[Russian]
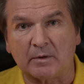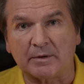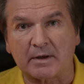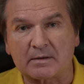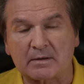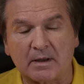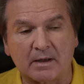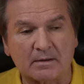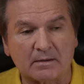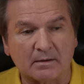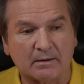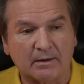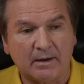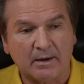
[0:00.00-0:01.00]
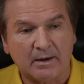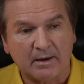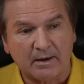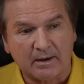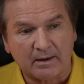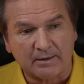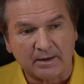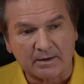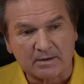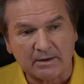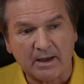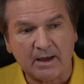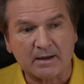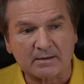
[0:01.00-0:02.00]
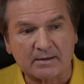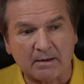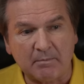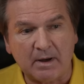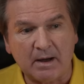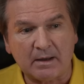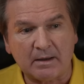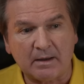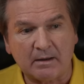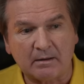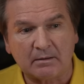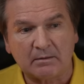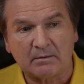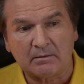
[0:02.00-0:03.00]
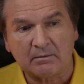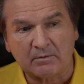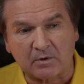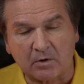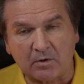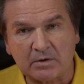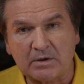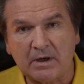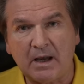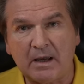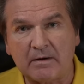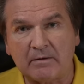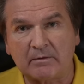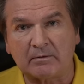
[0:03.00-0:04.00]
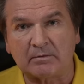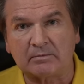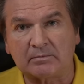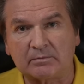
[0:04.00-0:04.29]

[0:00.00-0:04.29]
он назначил. Начиная с Амана, включая